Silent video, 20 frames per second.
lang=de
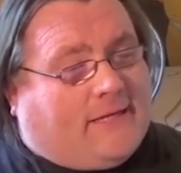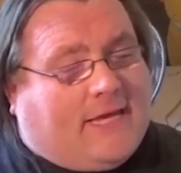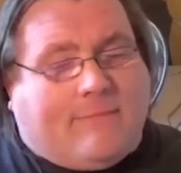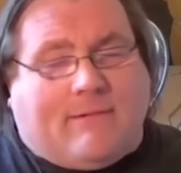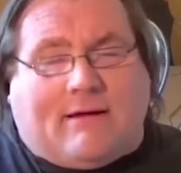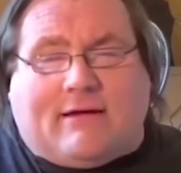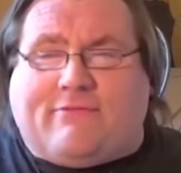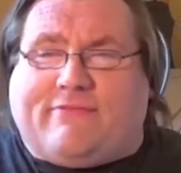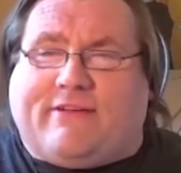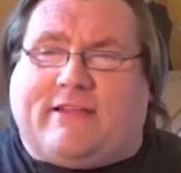
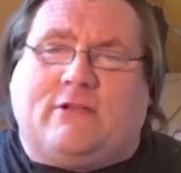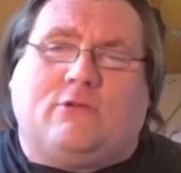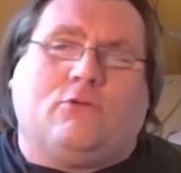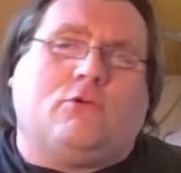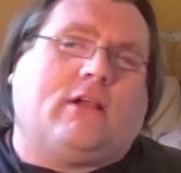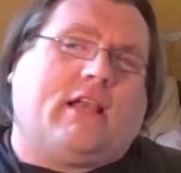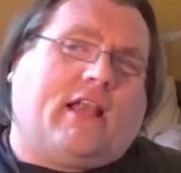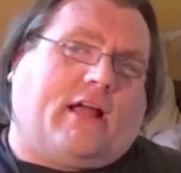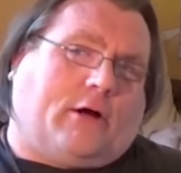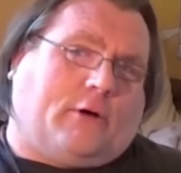Immer wenn
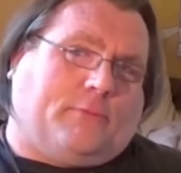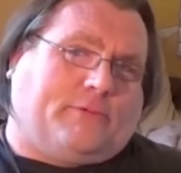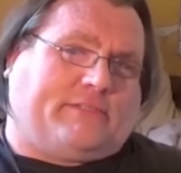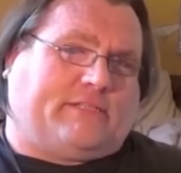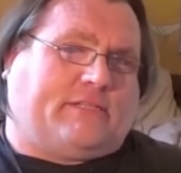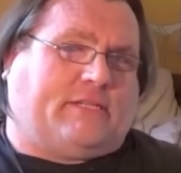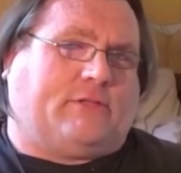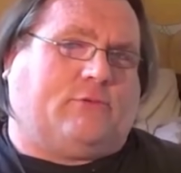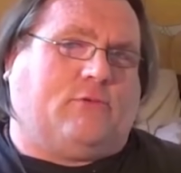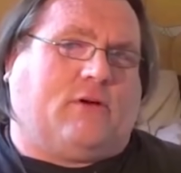du
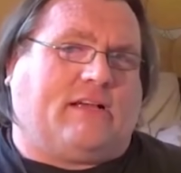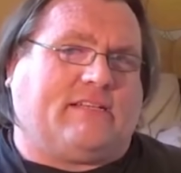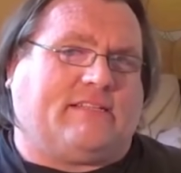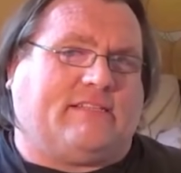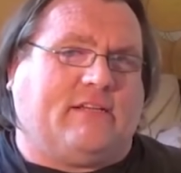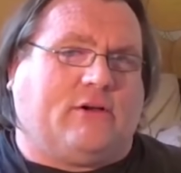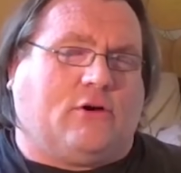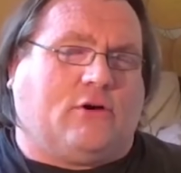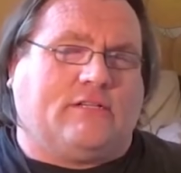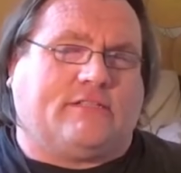glaubst, du
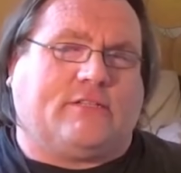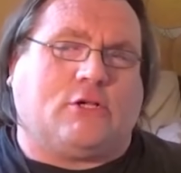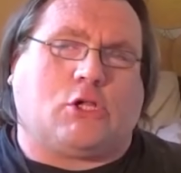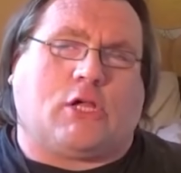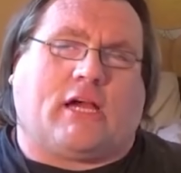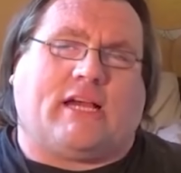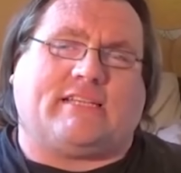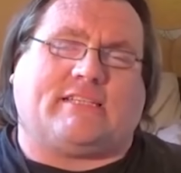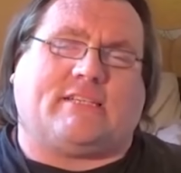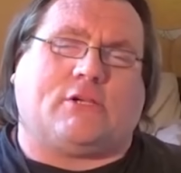hast die größte
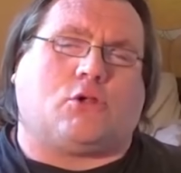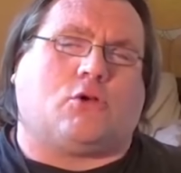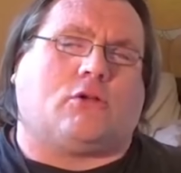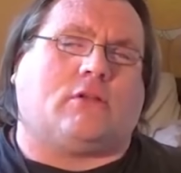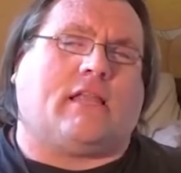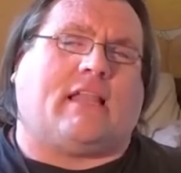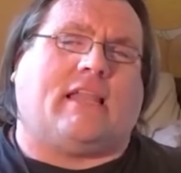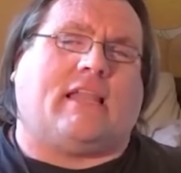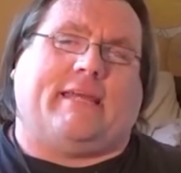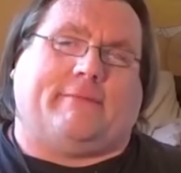Scheiße
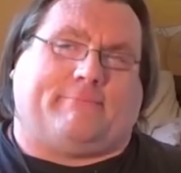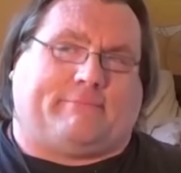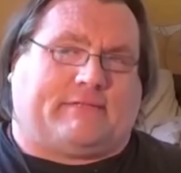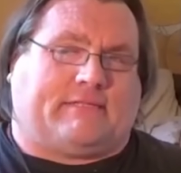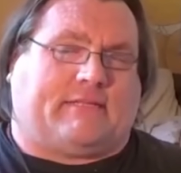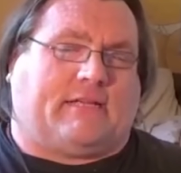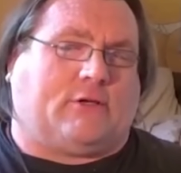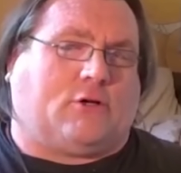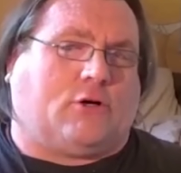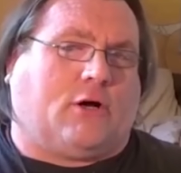schon
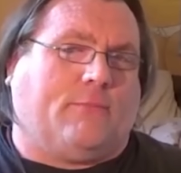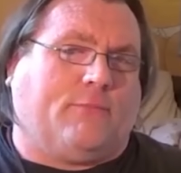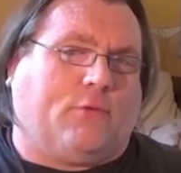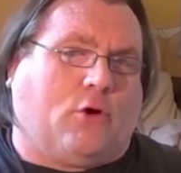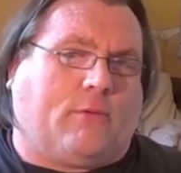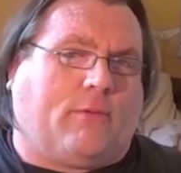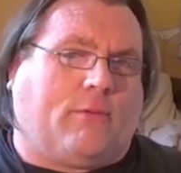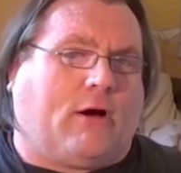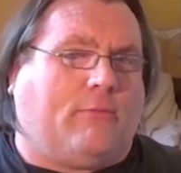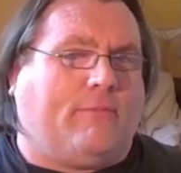erlebt, dann kommt
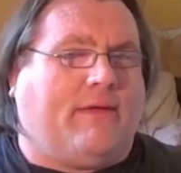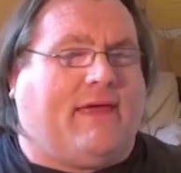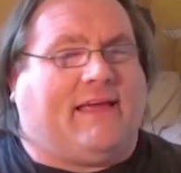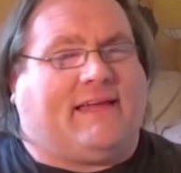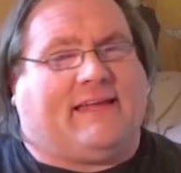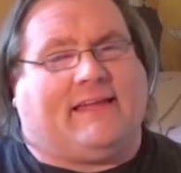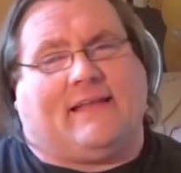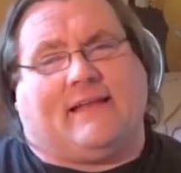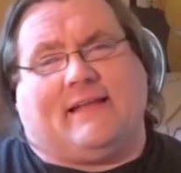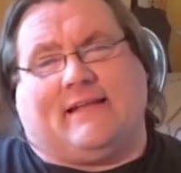nochmal um die
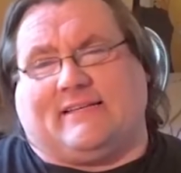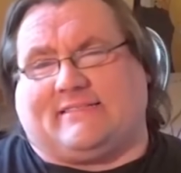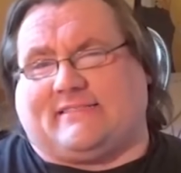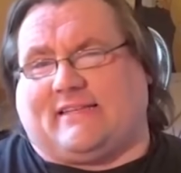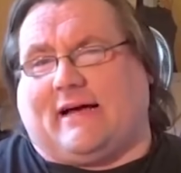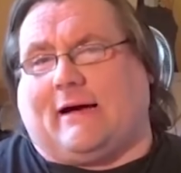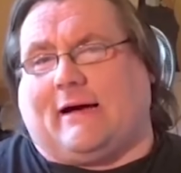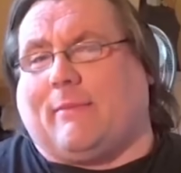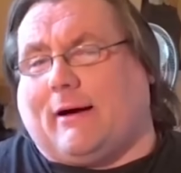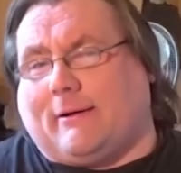Ecke der
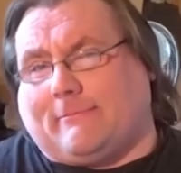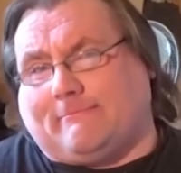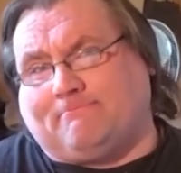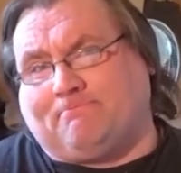nächste Hammer.